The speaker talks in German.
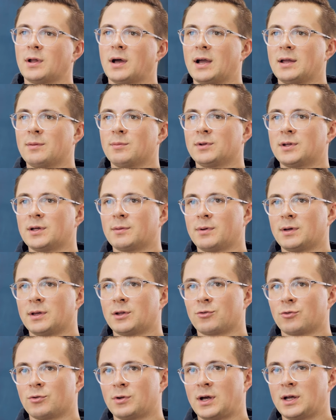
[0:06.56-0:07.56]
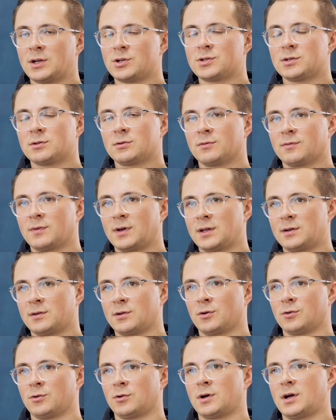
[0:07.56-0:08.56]
einen Mitarbeiter schon einstellen und
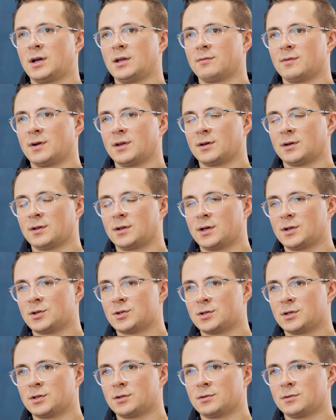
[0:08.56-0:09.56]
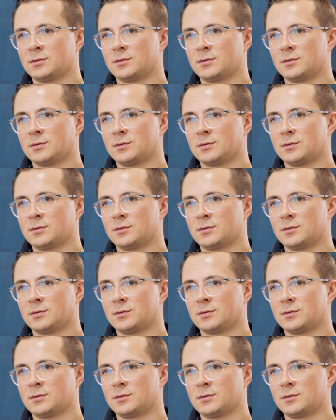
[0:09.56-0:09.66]
werden auch noch einen weiteren einstellen.